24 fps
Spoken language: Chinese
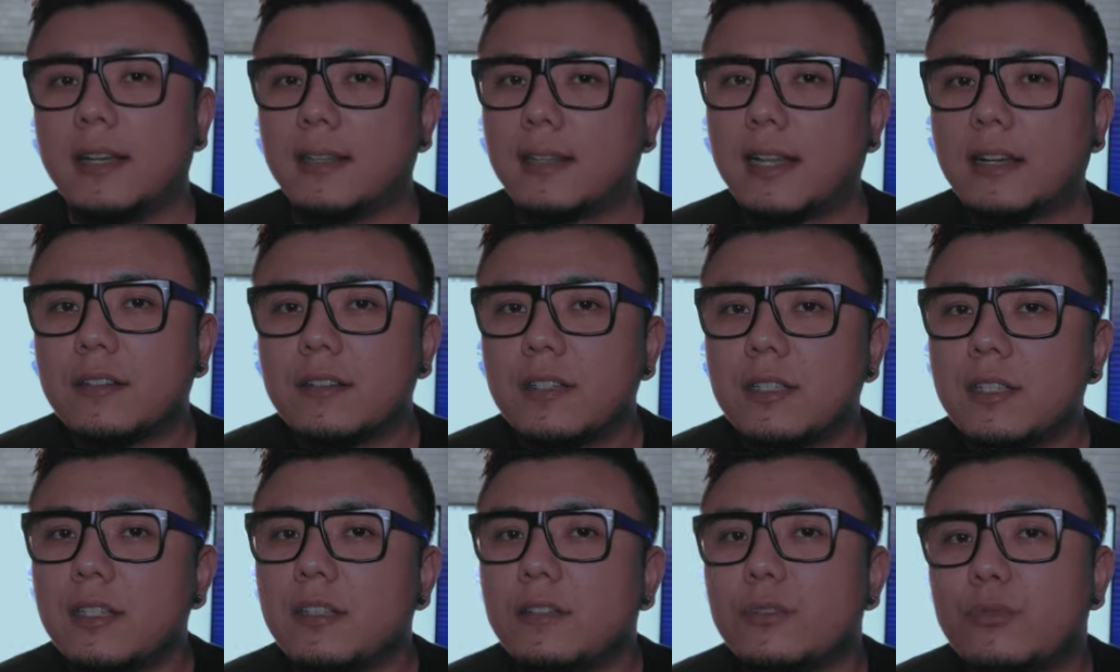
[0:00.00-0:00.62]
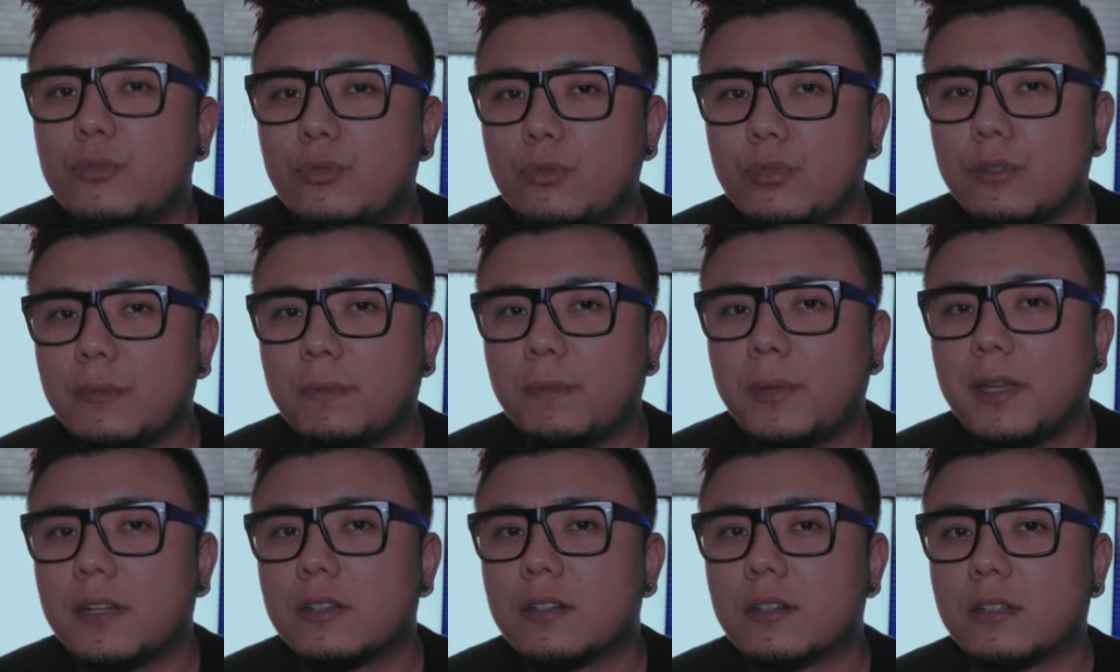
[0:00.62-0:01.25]
当兴趣
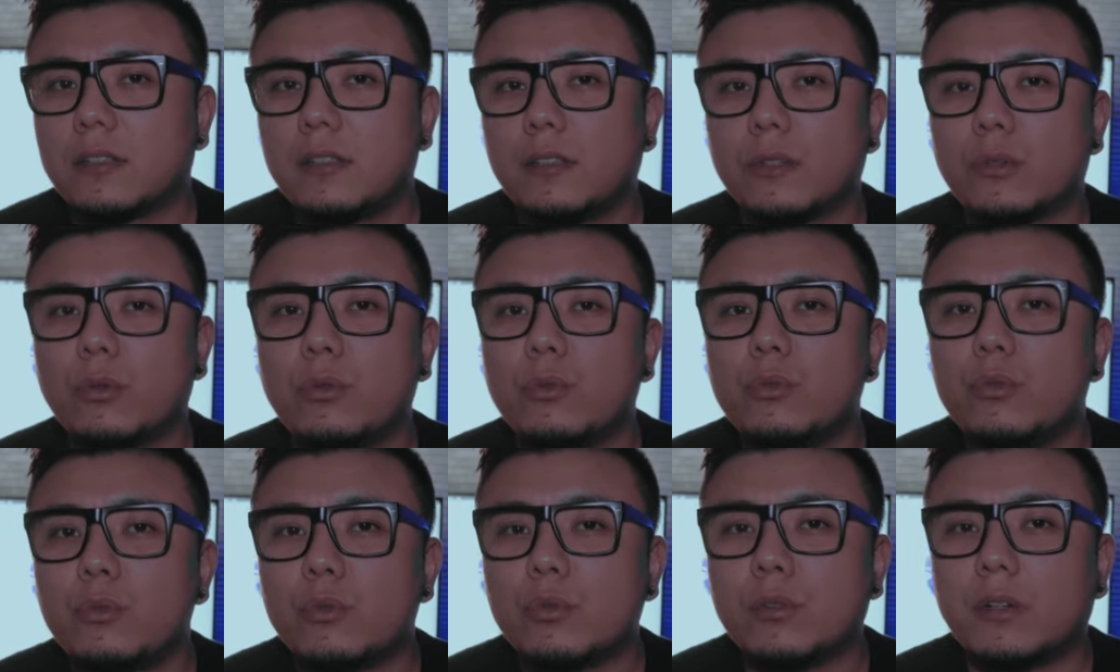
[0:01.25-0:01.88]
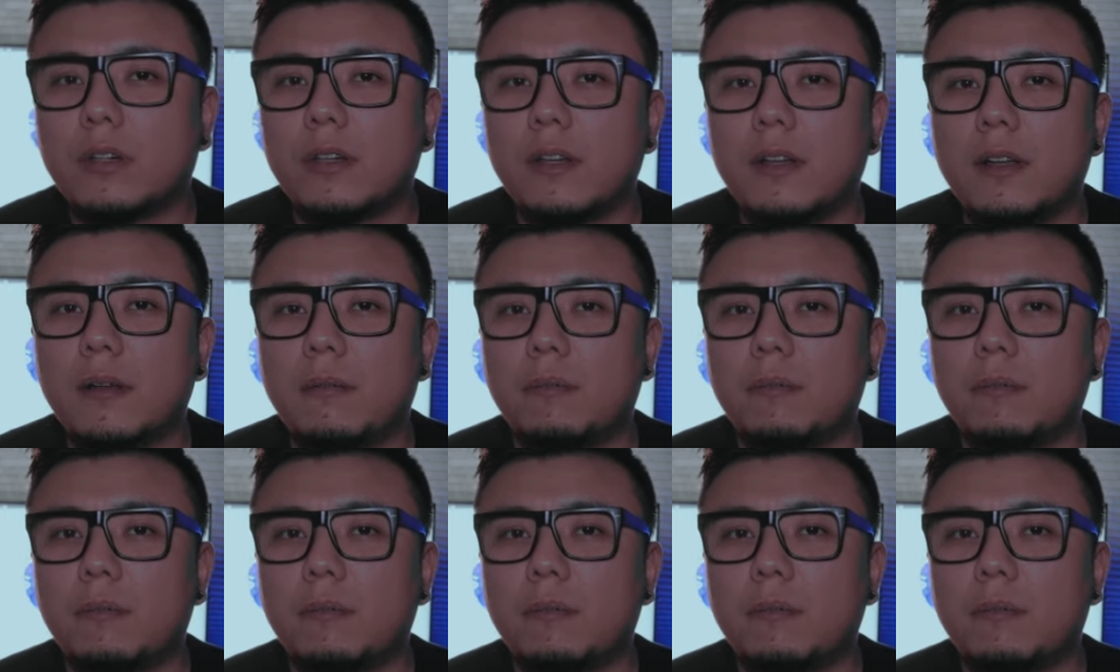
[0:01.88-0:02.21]
变成了工作，